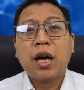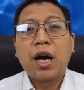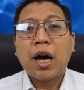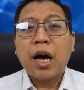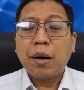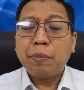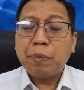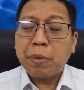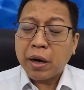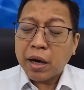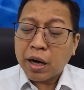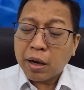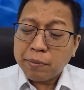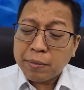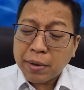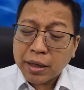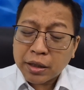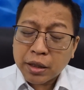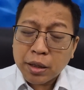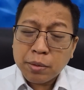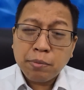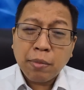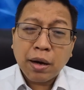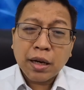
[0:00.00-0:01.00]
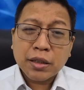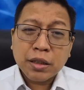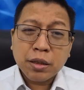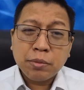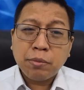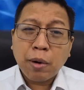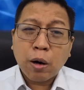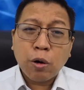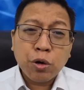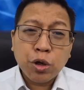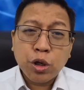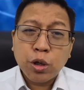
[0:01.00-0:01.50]
apakah nanti masih
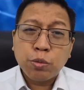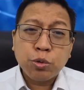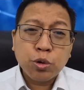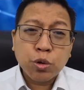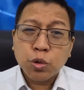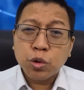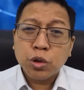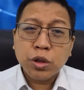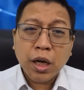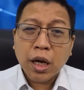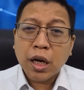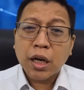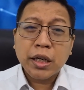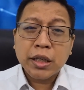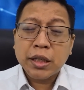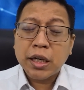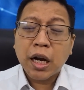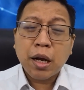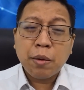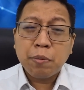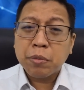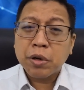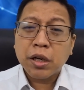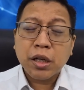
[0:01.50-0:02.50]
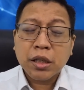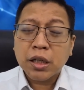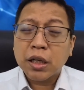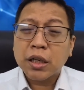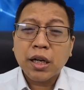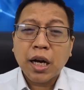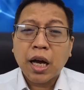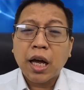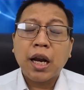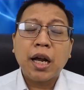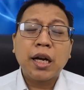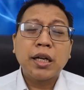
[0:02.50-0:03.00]
mau hidup susah di dalam
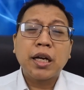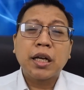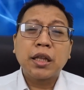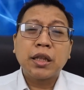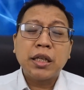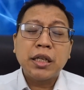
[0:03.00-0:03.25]
kekekalan yang